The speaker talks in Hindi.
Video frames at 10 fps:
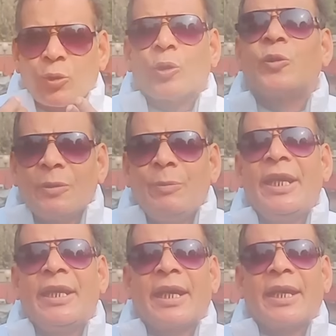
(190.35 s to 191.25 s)

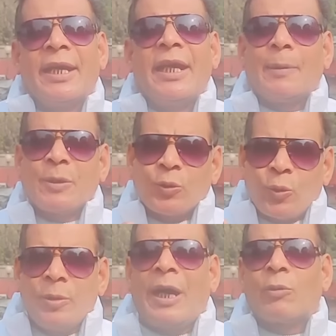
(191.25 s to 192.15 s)
आक्रोशित भी नहीं कर रहे हैं
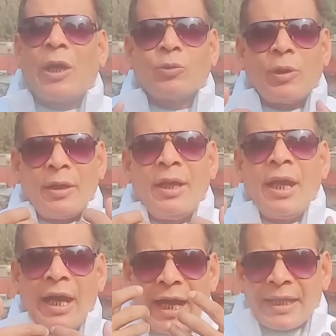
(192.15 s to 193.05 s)
आपकी सोई भावनाओं को